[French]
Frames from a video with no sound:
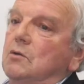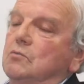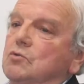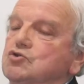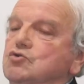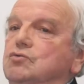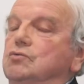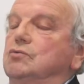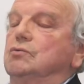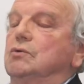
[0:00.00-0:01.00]
moi, je,
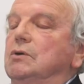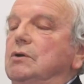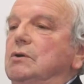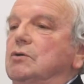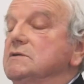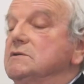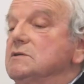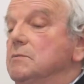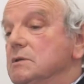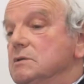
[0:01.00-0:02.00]

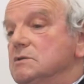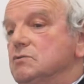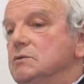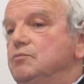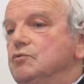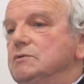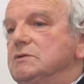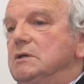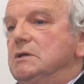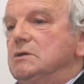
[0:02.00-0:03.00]
connaissant bien son épouse,
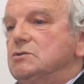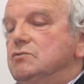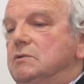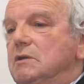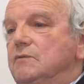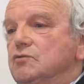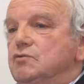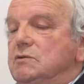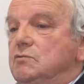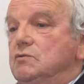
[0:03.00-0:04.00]
je lui téléphone, je
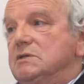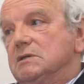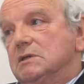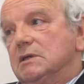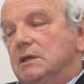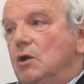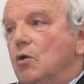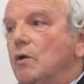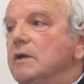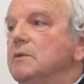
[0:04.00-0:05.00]
lui dis, tu sais, il
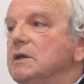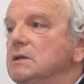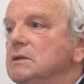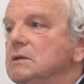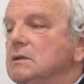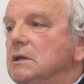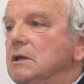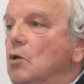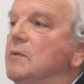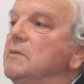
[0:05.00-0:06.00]
aurait aimé,
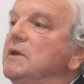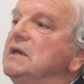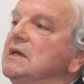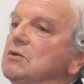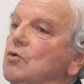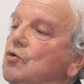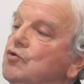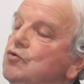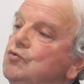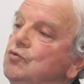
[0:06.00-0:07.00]
il aurait aimé être
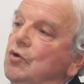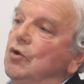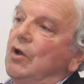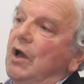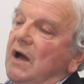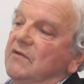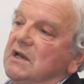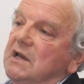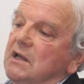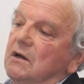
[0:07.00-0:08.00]
reconnu
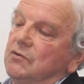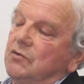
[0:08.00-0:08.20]
avec les grands de